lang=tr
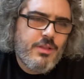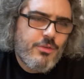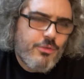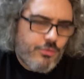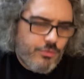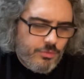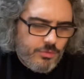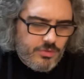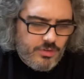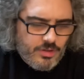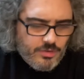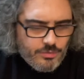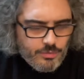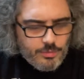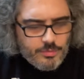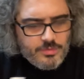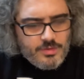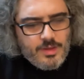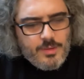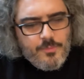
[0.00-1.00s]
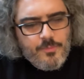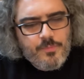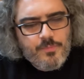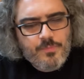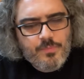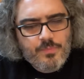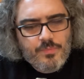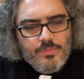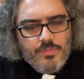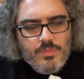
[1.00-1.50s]
gözünüz kesiyorsa
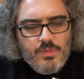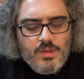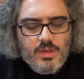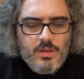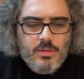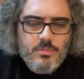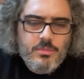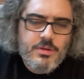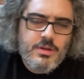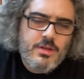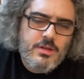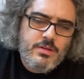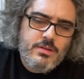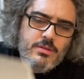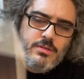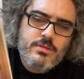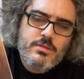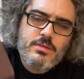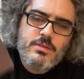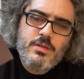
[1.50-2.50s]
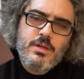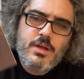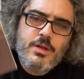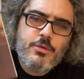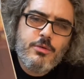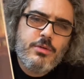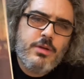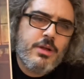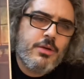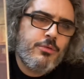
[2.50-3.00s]
bunu
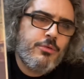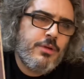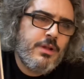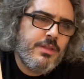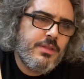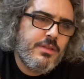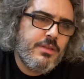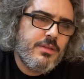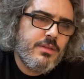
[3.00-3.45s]
Erol Erdoğan